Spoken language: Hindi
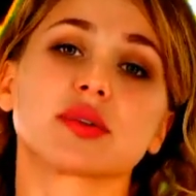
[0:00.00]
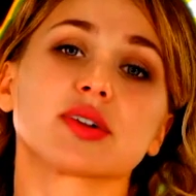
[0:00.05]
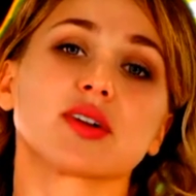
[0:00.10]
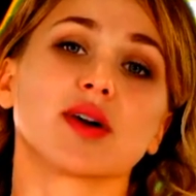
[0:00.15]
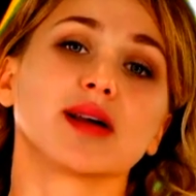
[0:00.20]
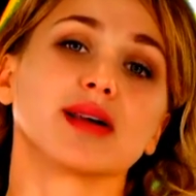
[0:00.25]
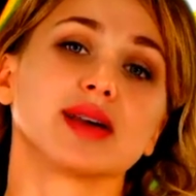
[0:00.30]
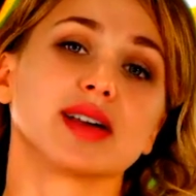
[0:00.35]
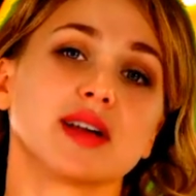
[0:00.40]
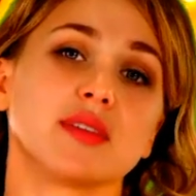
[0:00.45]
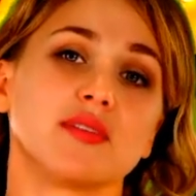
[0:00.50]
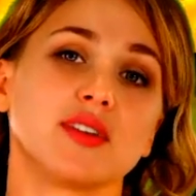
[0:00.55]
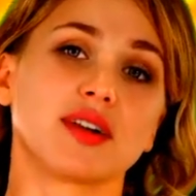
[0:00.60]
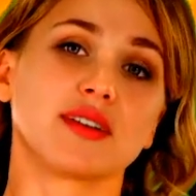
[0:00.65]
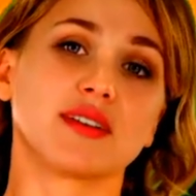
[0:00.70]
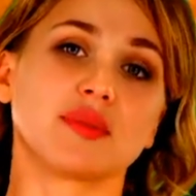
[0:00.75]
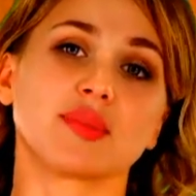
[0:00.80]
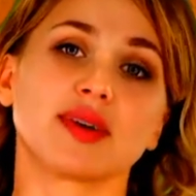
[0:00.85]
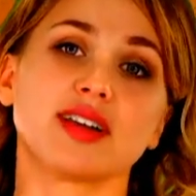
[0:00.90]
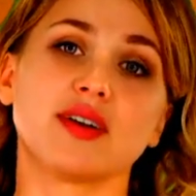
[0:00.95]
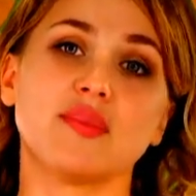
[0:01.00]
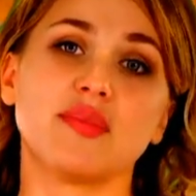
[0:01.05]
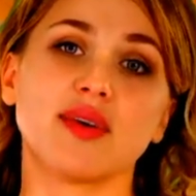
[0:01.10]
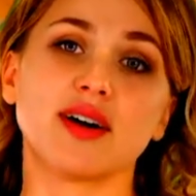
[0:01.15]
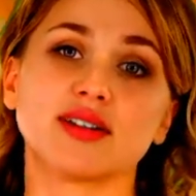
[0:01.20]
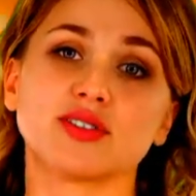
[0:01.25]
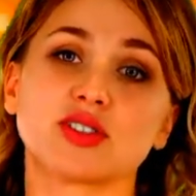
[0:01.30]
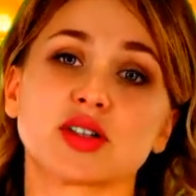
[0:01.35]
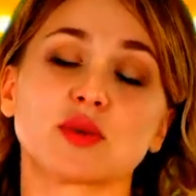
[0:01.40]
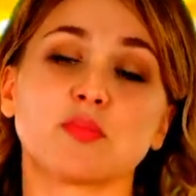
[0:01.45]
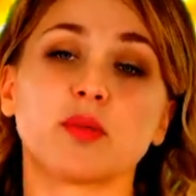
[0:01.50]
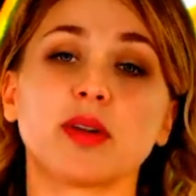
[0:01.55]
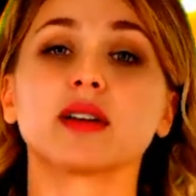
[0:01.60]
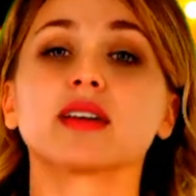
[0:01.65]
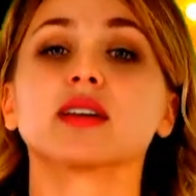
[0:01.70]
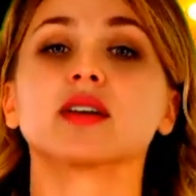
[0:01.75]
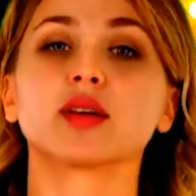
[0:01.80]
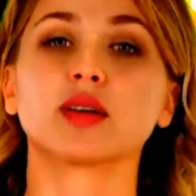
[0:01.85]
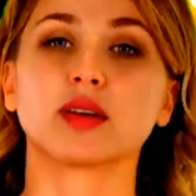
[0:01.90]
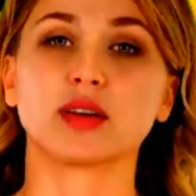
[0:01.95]
सका लेकिन ब्रेंट मेरे पास अब के
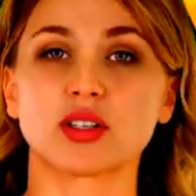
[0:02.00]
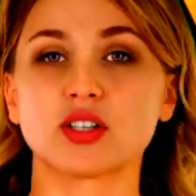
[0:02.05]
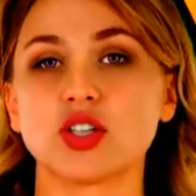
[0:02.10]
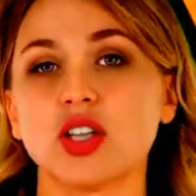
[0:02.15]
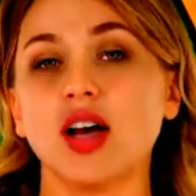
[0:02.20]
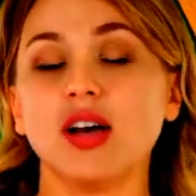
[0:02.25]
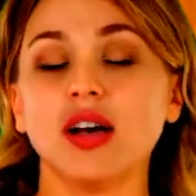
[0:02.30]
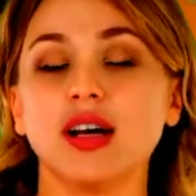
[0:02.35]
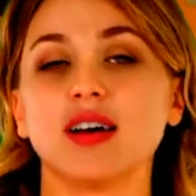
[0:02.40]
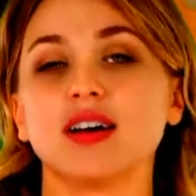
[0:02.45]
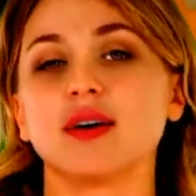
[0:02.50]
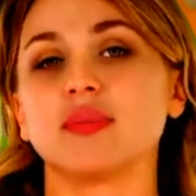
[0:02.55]
लिए एक इशारा